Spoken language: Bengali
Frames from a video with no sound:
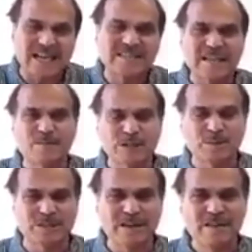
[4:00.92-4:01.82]
তারা রাস্তায়
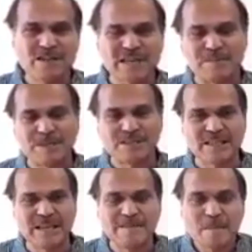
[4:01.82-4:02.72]
বসে বসে স্বামী
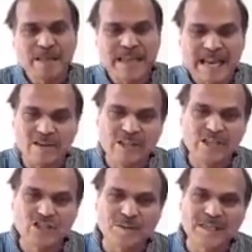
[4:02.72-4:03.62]
স্ত্রী নিয়ে কেন এই
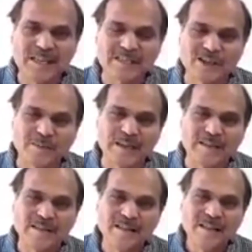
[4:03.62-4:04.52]
বিশ্ব আমাদের দেখতে হবে
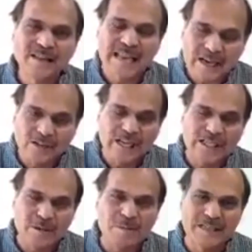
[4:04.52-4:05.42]
কেন
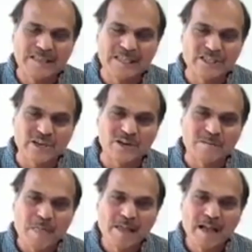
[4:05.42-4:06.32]
দেখতে হবে আমাদের দৃশ্য
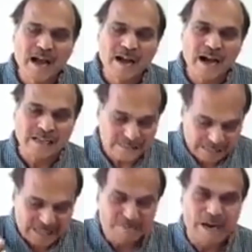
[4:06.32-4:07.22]

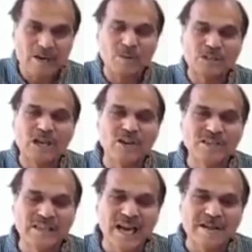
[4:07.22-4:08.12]
আজকে এটা মানবতার
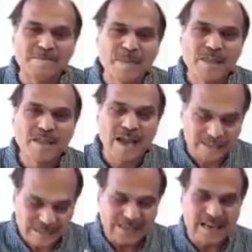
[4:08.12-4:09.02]
লজ্জা
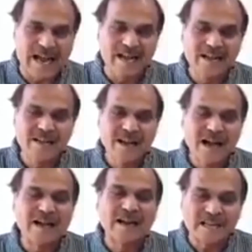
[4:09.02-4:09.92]
আজকে এটা
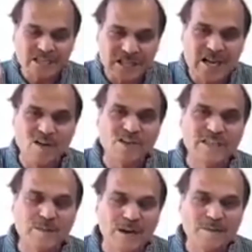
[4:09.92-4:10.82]
রাষ্ট্রের
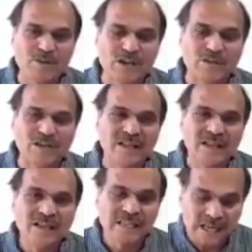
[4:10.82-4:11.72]
লজ্জা বলে আমি মনে করি
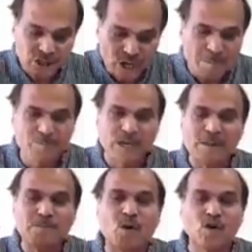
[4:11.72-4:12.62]
তাই সব
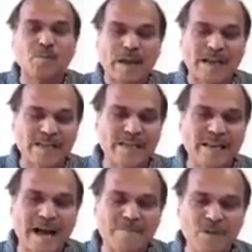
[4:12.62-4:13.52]
থেকে বড়
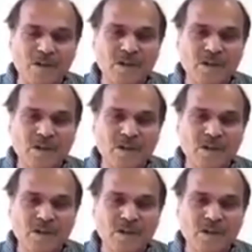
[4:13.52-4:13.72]
প্যাকেজের নাম